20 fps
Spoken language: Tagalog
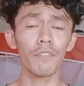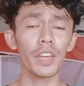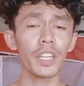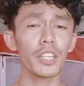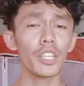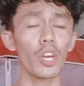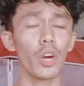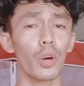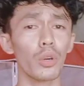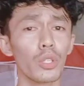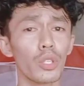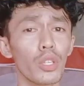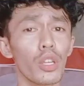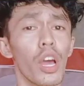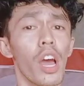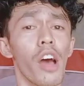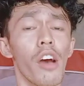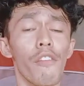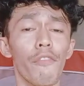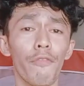ng
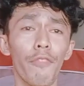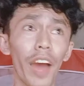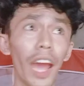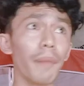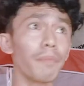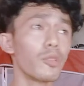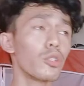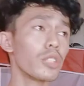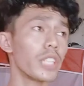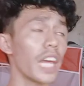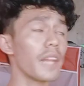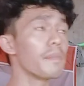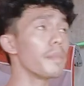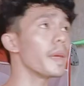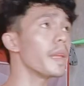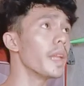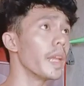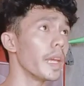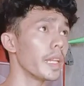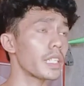videos 5 to 10
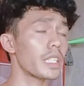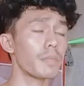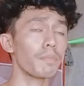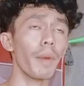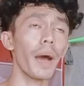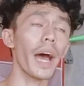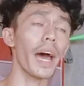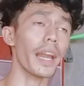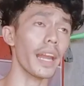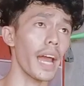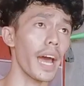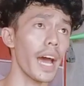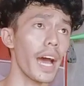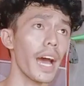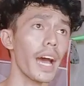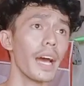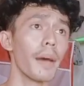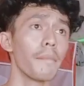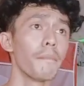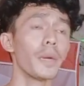minutes
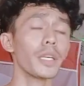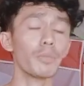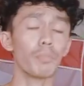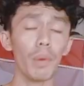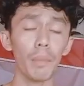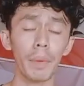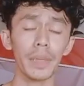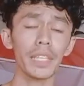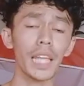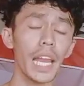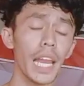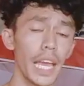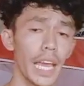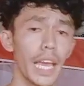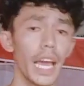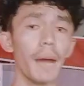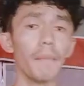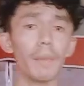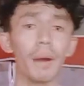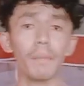para mas
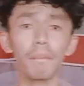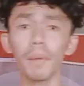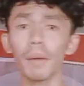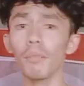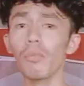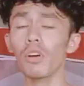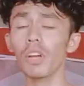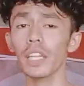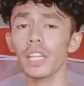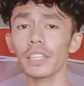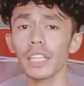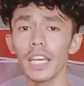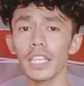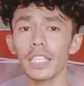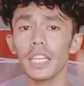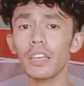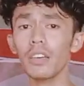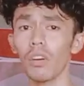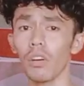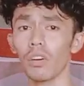mapadali ang
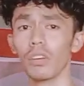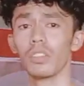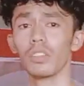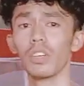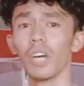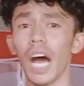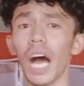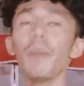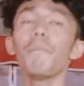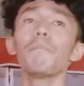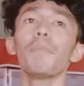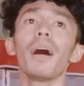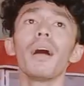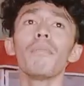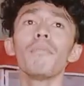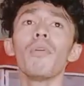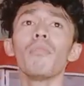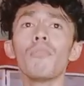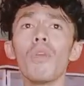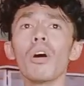pagpamonetize sa'yo. Ang
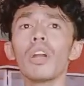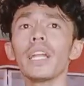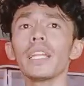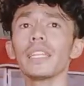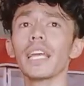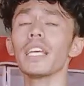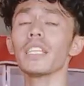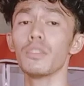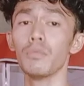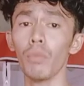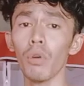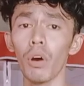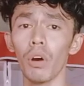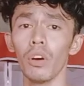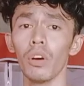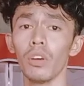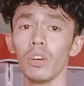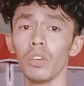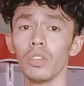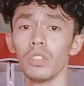pagmamonetize mo.
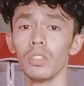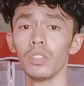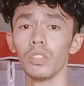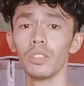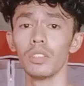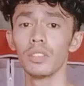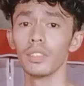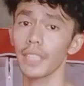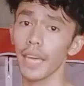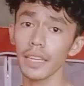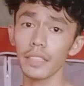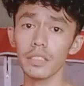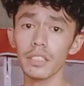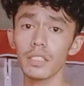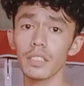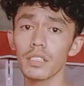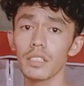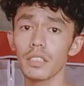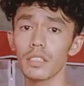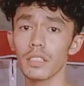
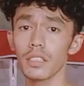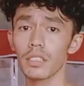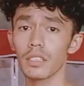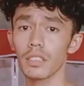Gets?